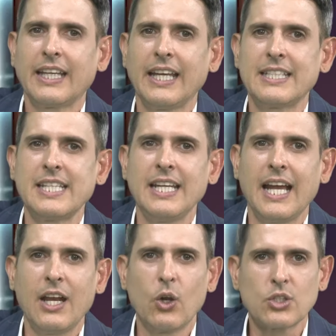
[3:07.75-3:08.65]
que si
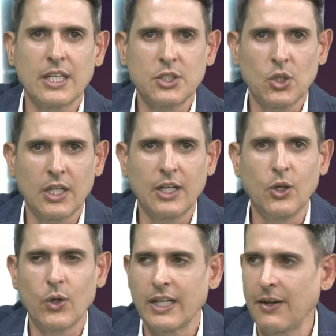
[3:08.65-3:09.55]
a él lo sancionan y
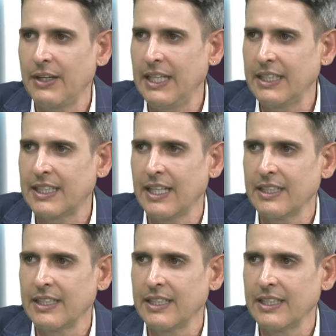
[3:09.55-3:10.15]
lo inhabilitan.